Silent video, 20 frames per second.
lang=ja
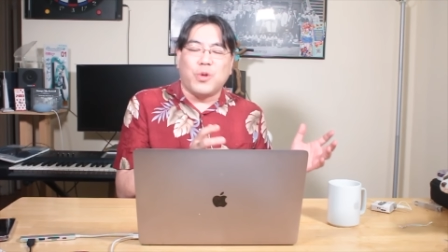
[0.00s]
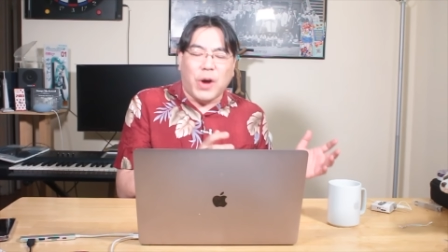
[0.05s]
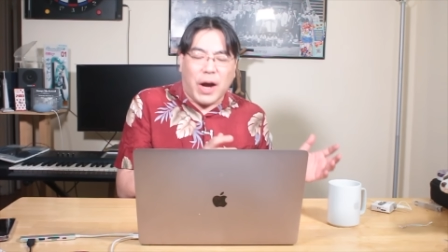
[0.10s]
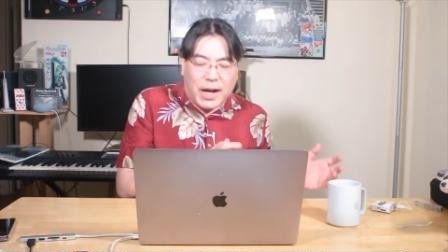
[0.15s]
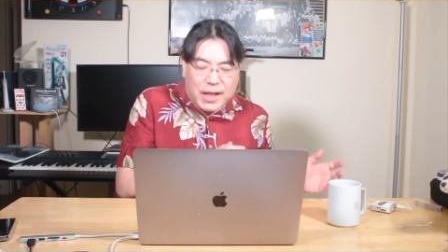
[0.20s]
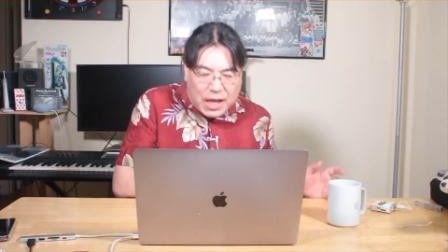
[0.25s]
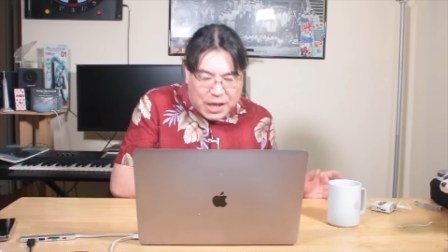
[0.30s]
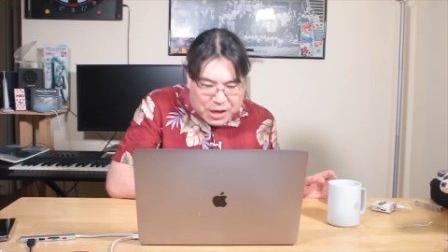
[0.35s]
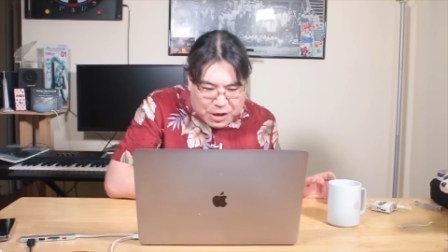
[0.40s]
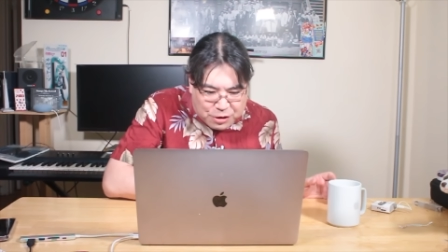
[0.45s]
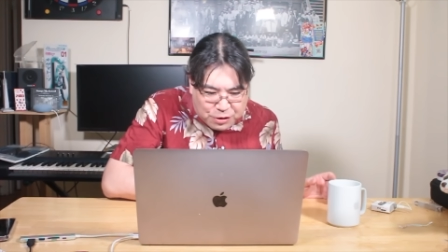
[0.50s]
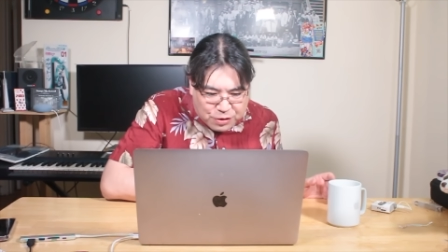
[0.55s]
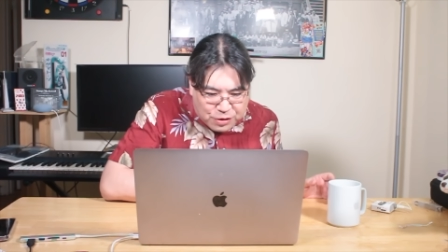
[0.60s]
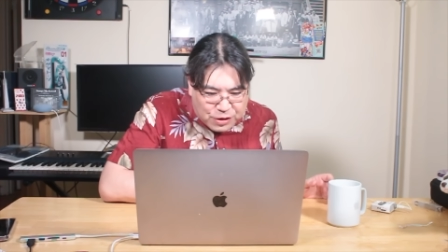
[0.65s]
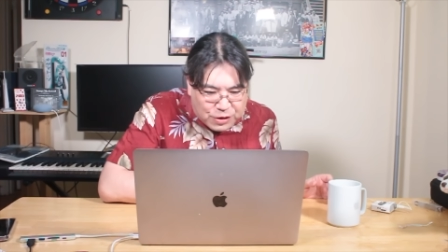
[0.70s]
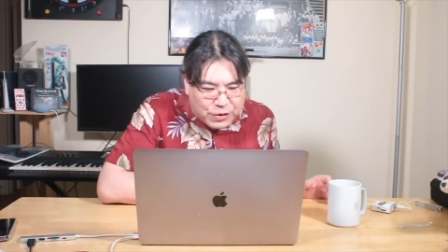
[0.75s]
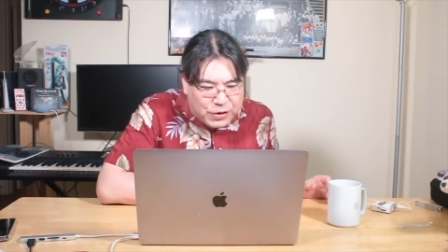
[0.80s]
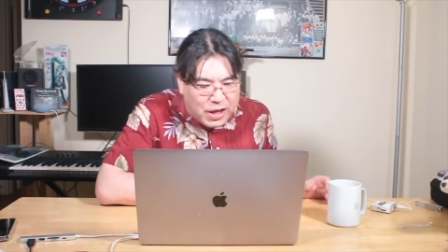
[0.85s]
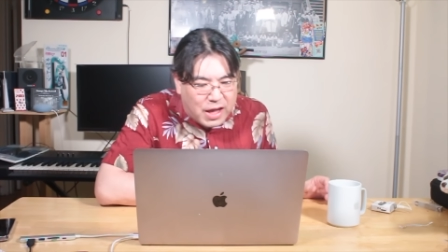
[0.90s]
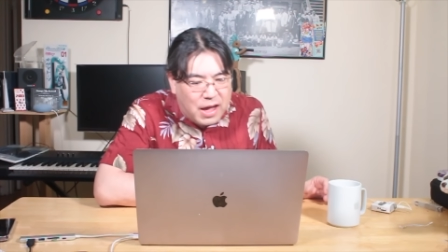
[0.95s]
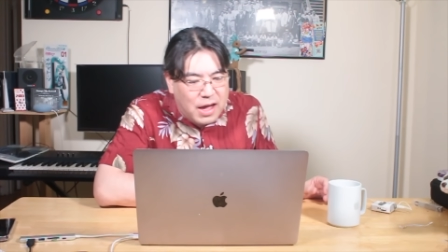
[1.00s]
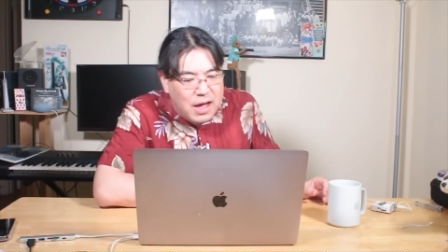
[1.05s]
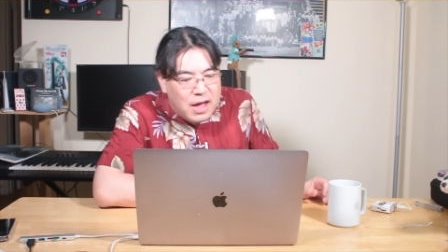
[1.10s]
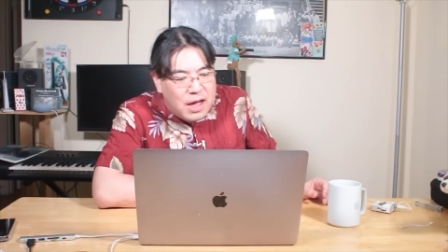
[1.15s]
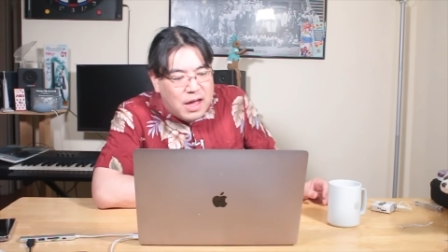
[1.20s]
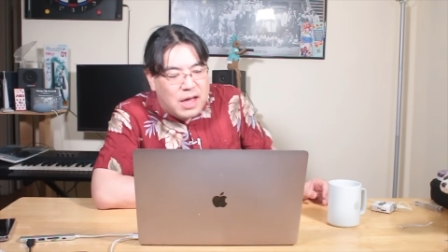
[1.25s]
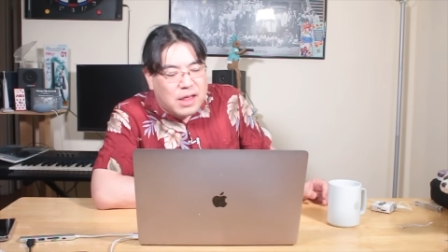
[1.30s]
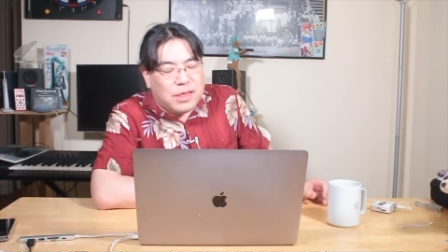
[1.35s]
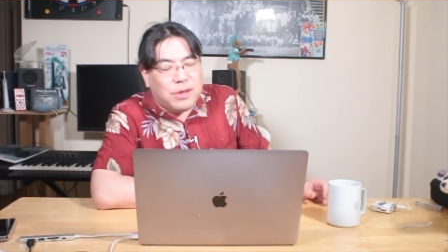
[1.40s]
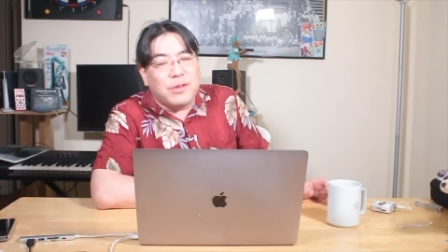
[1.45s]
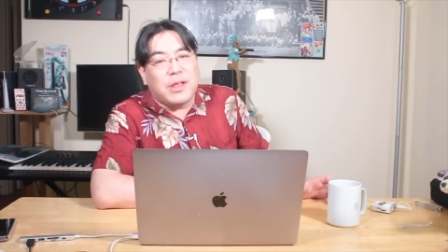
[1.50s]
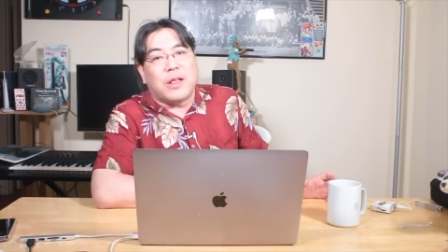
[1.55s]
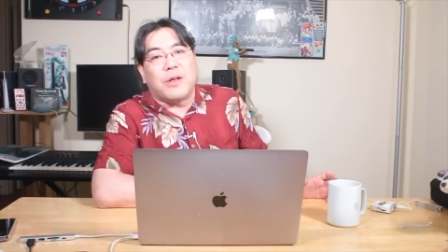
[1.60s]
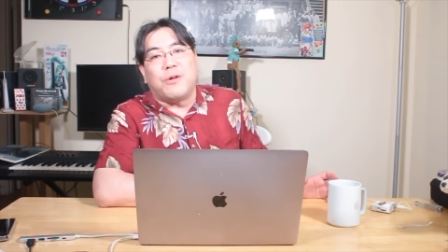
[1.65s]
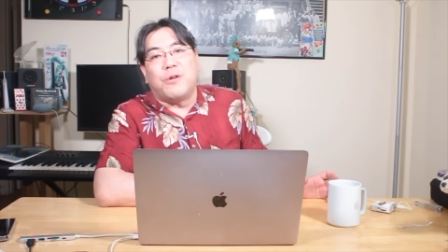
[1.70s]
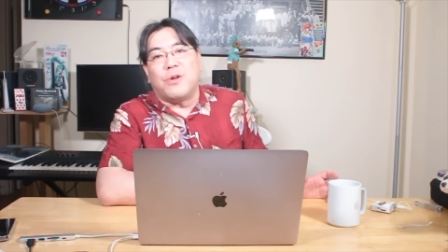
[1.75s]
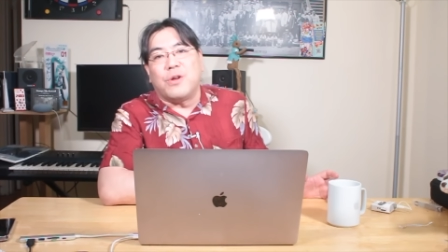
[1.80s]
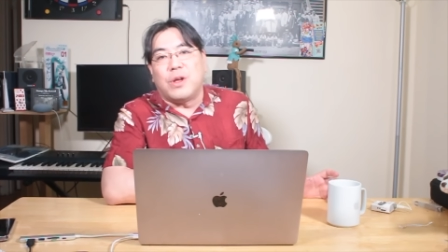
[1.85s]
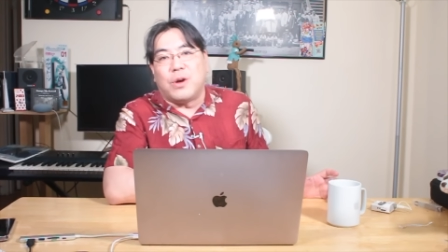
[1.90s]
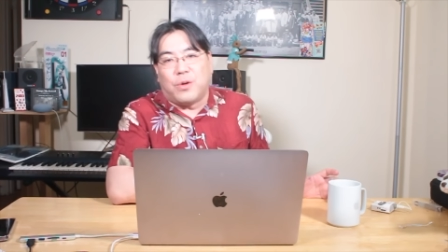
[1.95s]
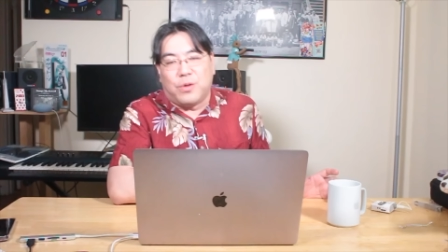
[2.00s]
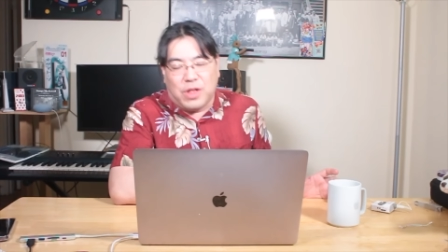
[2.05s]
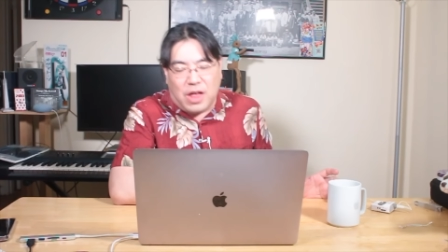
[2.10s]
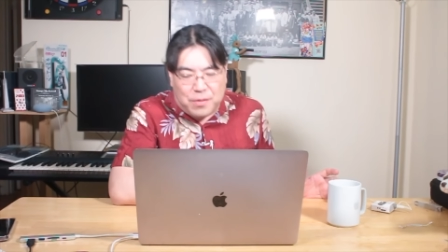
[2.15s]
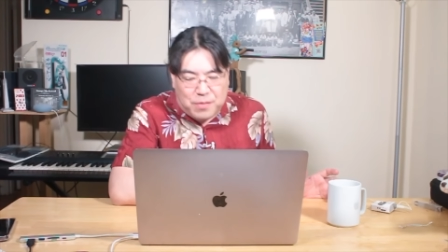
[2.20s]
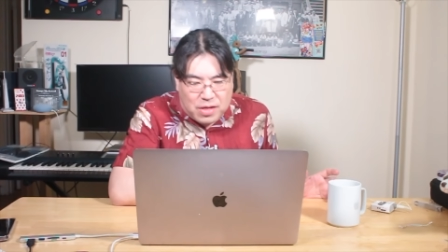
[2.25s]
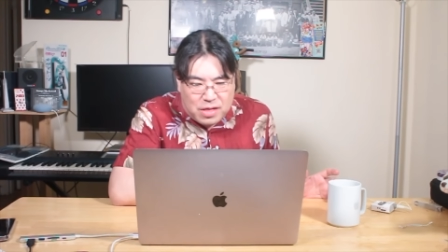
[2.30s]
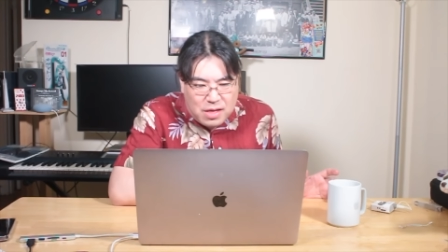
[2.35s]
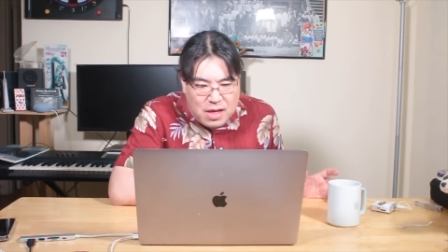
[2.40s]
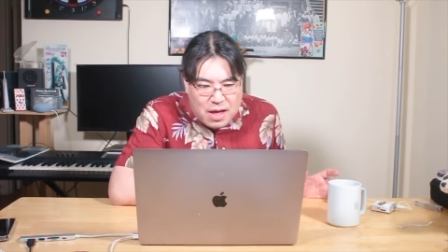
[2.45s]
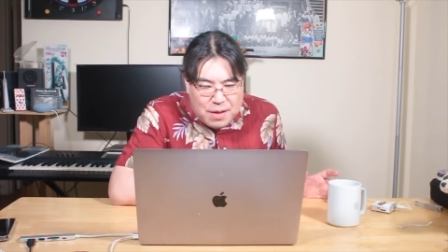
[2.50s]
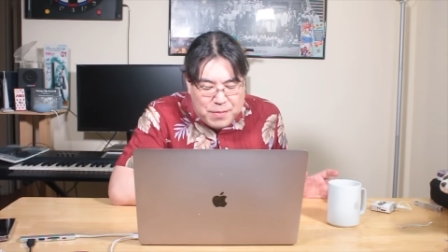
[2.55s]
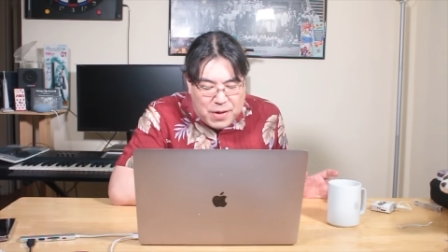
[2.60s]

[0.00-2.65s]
とができるっていうね、えそういったところでございます。